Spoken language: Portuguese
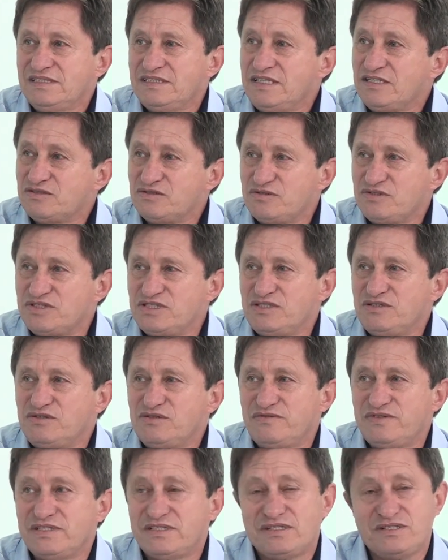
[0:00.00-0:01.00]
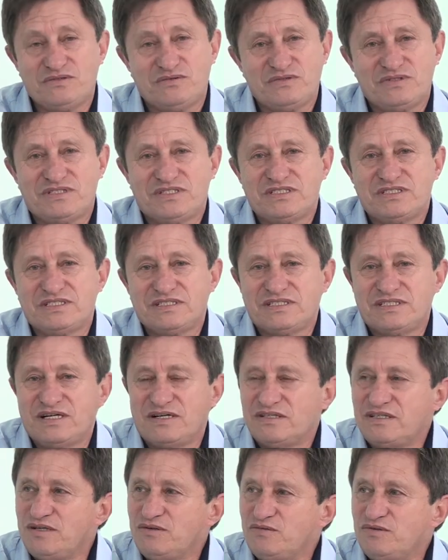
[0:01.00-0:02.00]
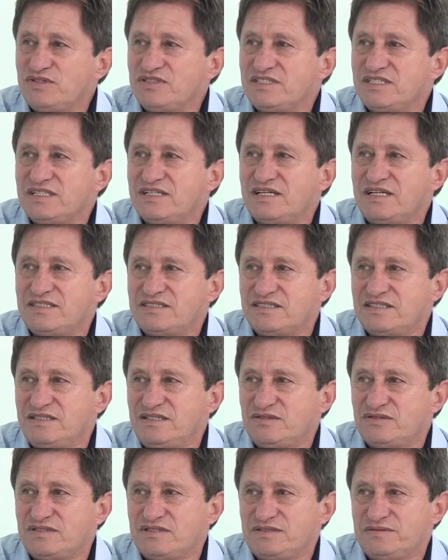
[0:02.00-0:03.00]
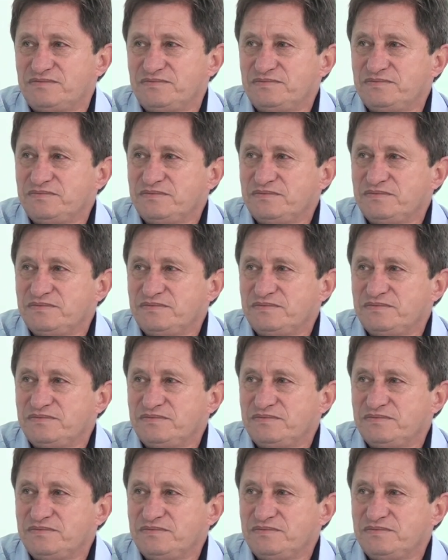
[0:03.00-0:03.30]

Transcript: daí surgiu em 92 e a gente está até hoje aí, graças a Deus.